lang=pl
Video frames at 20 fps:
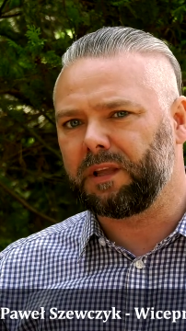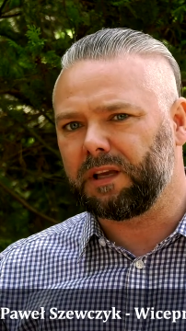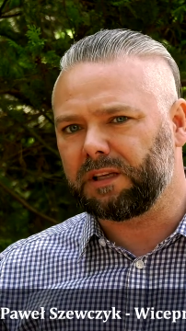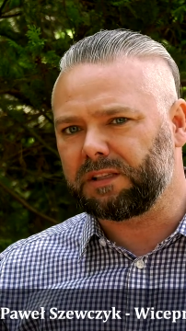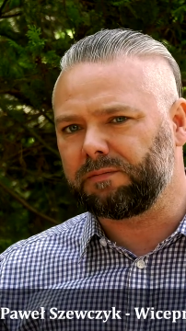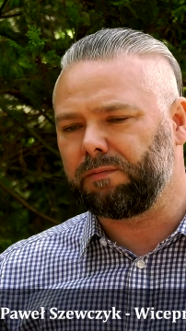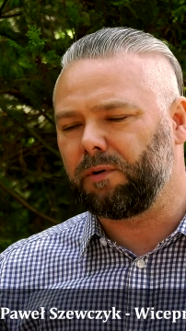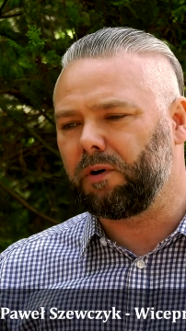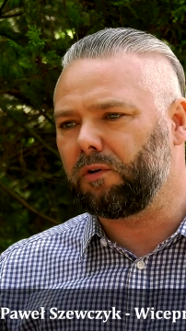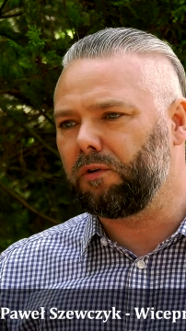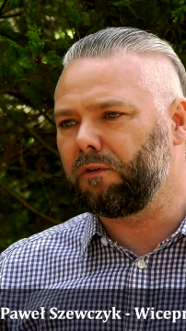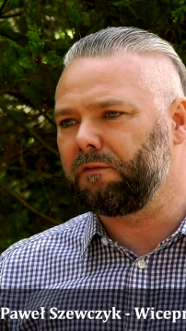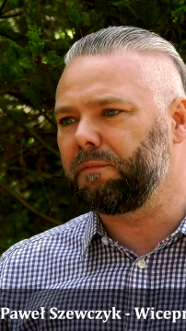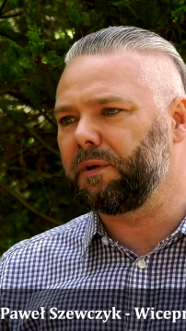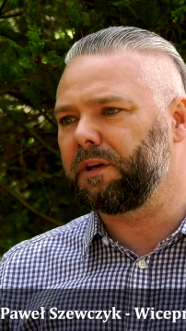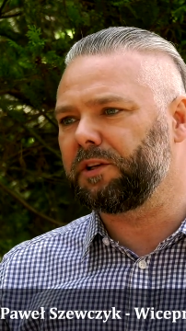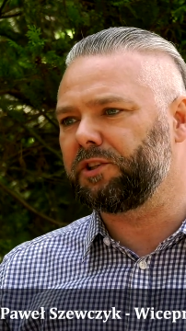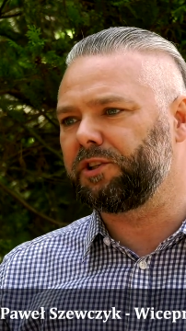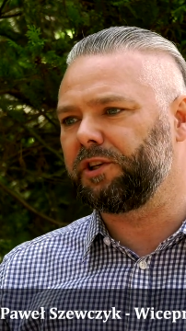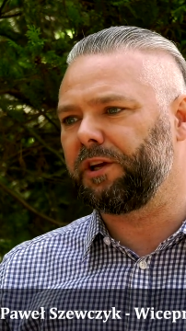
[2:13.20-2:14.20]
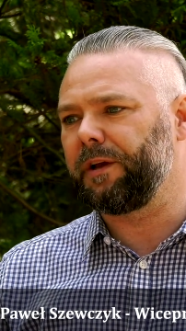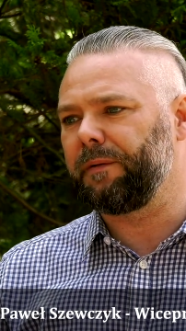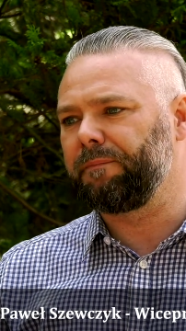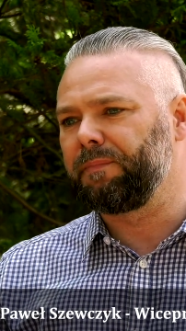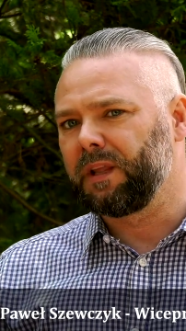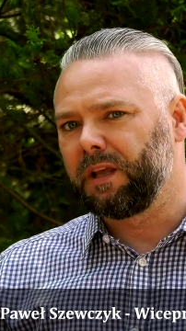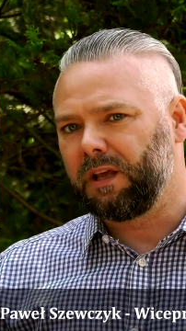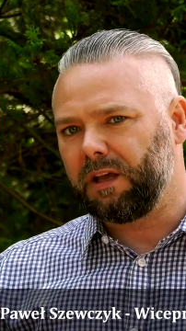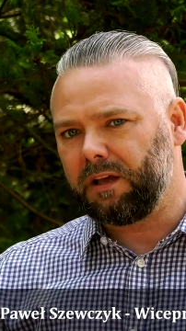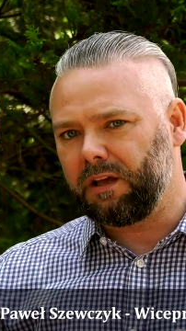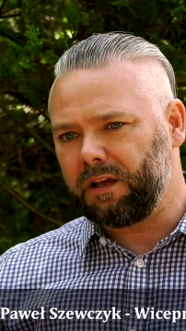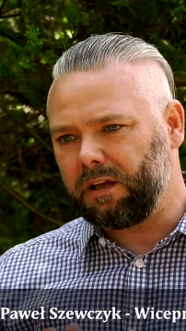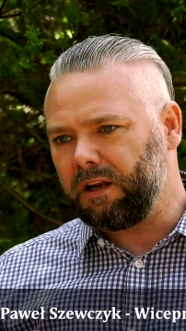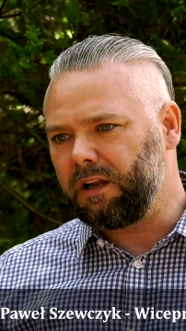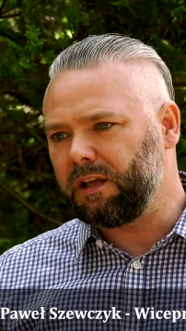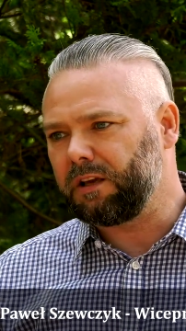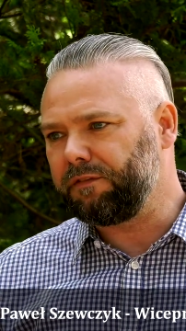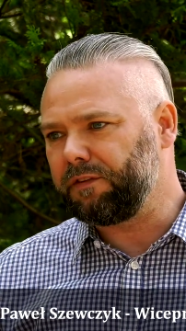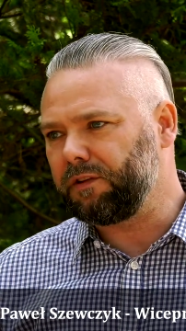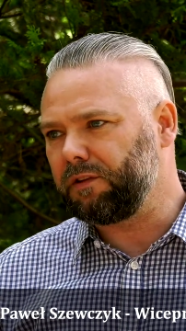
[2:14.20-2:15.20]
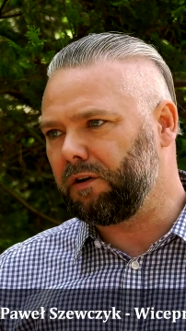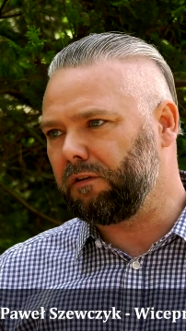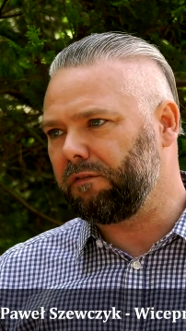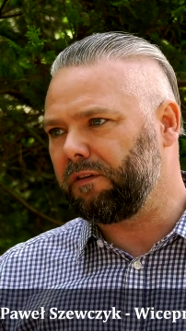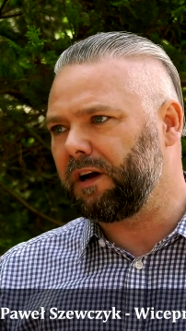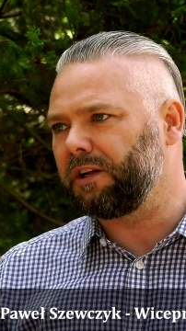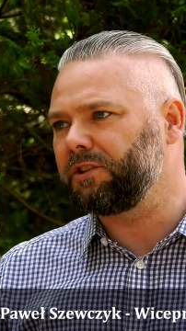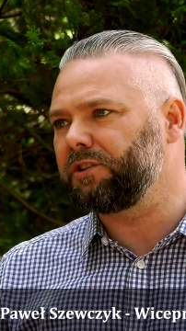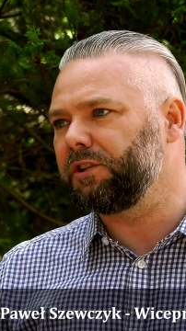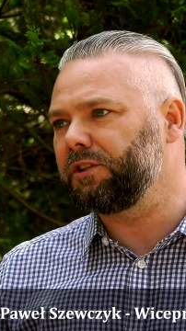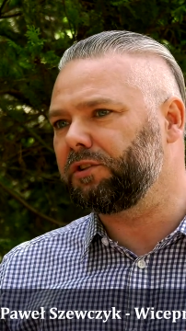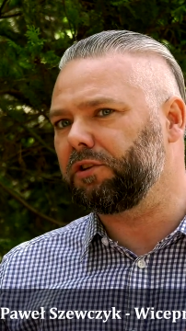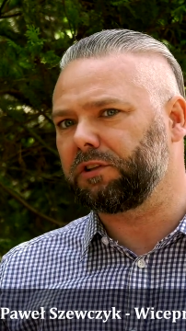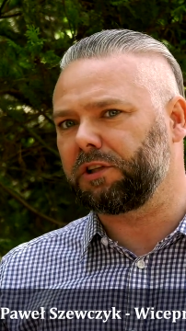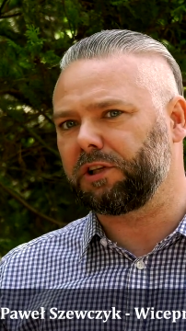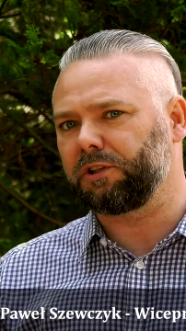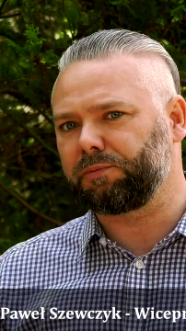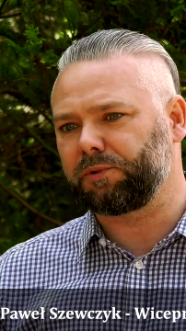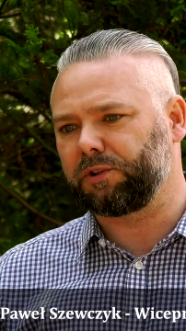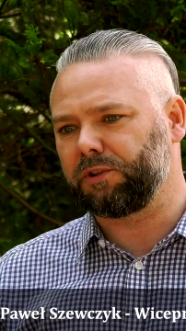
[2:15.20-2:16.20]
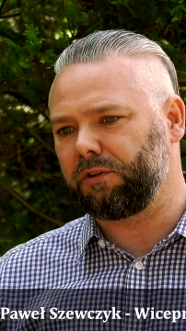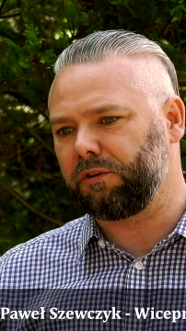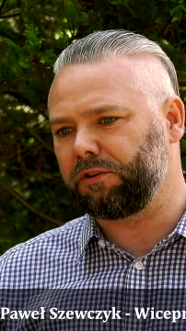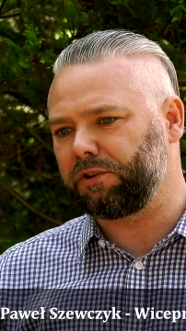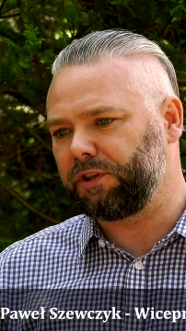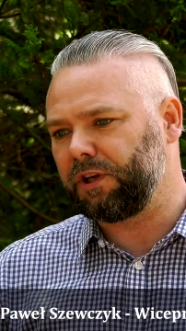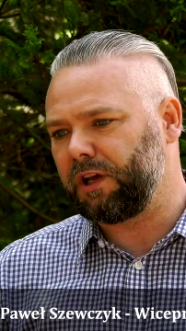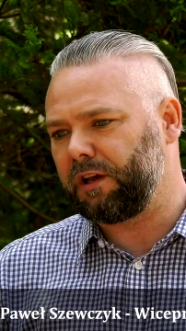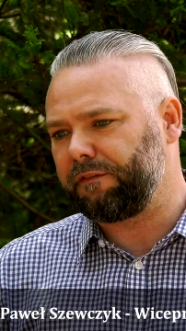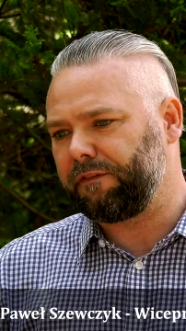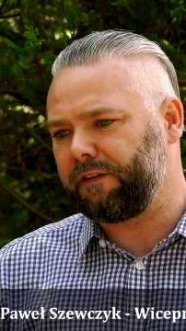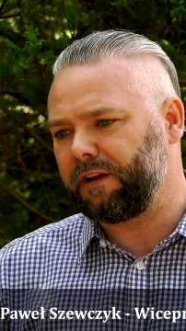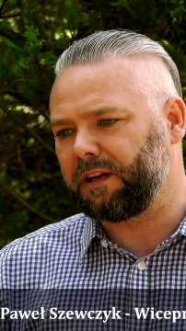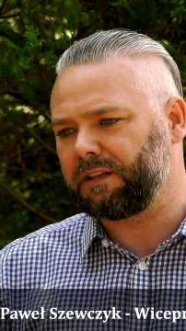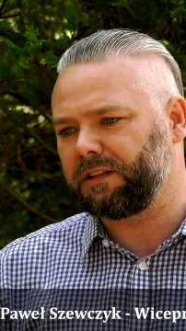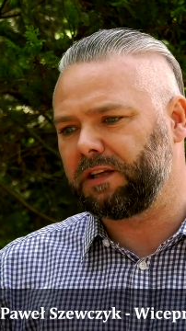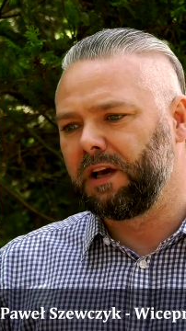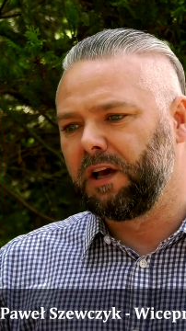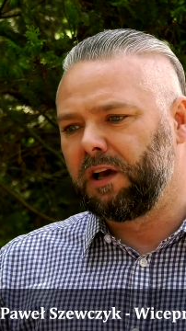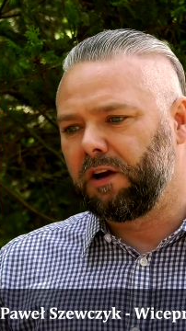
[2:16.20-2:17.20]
smogu w mieście likwidować i to też przynosi efekt.